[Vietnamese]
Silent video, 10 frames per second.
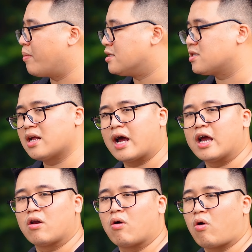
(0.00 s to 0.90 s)
A7C
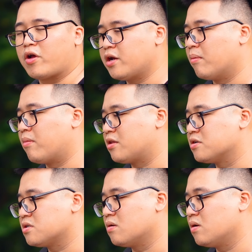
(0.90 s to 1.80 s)
này nó có những điểm mà
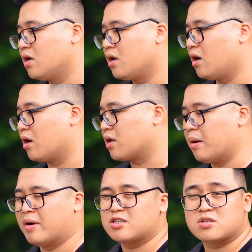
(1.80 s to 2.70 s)
thực sự
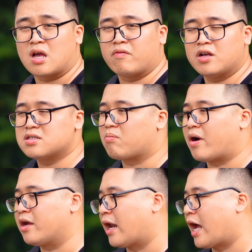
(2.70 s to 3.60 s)
để mà so sánh với những dòng
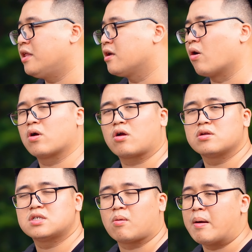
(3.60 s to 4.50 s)
máy đàn anh như kiểu
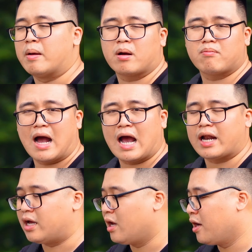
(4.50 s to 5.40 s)
con dòng A7 Mark III
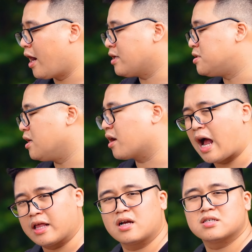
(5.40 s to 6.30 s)
này, hay thậm chí là
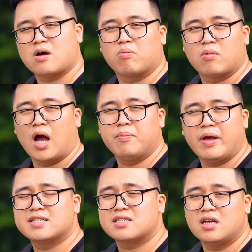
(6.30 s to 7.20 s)
cả những cái dòng
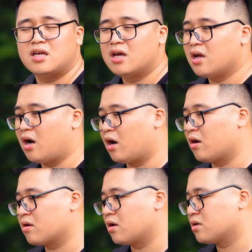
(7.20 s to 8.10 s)
APS-C
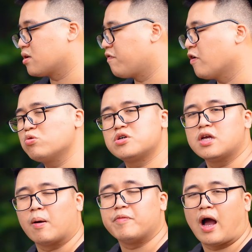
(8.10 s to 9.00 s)
phân khúc
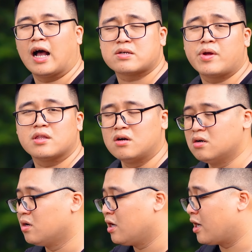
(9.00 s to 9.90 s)
chuyên nghiệp như
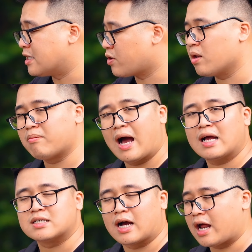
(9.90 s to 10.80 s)
A6400,
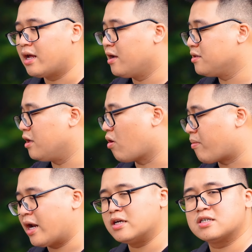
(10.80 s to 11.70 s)
A6300 chẳng hạn, thì con
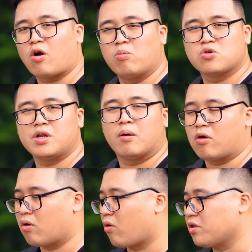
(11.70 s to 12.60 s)
máy này sẽ có một số điểm
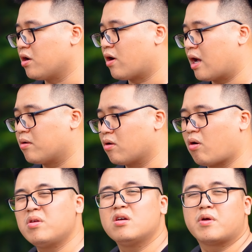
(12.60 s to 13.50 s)
nó có thể gọi là
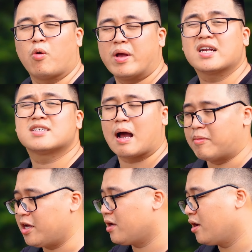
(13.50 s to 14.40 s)
nó như kiểu bị cắt
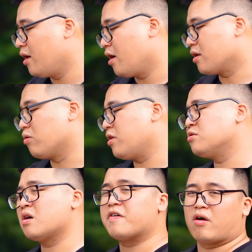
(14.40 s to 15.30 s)
giảm đi. Đầu
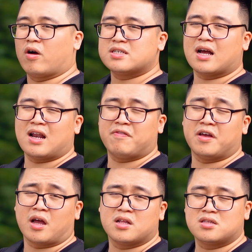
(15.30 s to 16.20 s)
tiên chúng ta phải nói rằng là
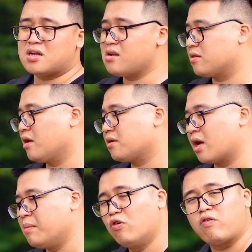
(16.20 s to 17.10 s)
về cái chất lượng thiết
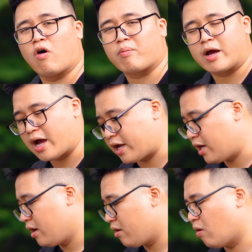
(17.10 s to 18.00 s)
kế build vỏ con máy này
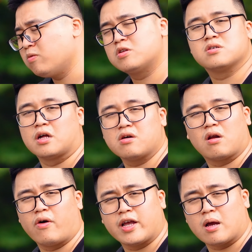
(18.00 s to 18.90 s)
nó không sự ấn
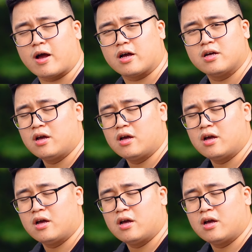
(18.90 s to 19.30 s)
tượng đâu anh em ạ.